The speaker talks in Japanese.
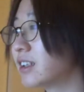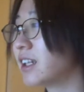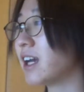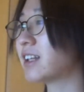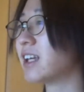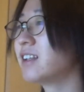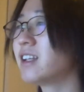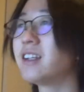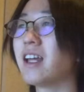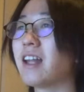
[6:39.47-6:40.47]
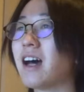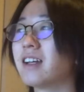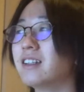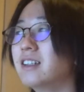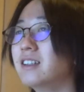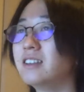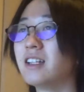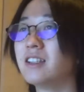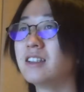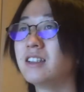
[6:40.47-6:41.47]
いや、てんてんてんだ
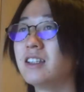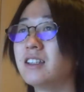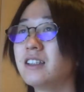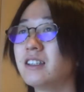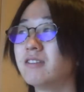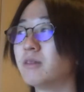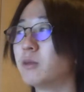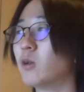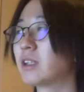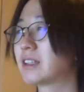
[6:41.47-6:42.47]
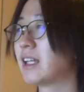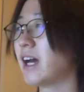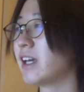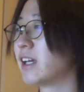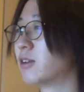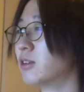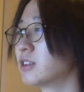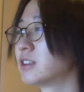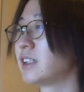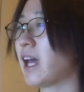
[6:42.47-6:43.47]
てんてんてんはもう終わってない購
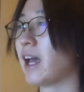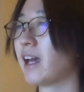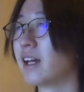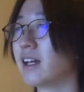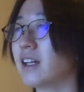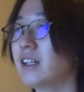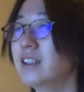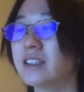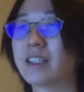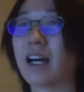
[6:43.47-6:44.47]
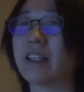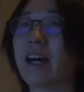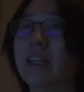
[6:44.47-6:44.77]
入するけいかな